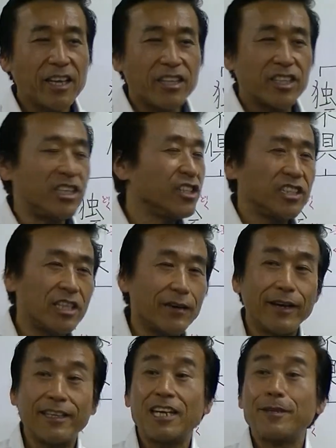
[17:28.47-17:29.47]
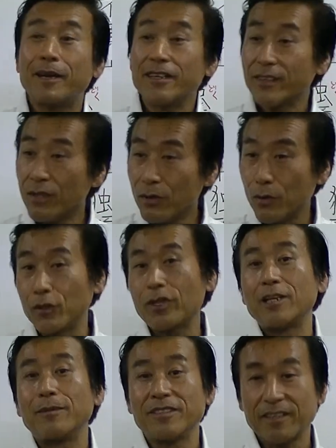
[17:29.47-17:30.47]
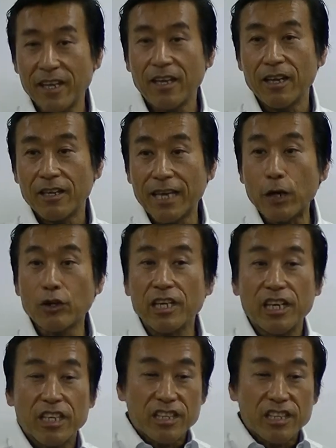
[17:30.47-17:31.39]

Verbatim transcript: 気にしてはなりませんということありますね逆にい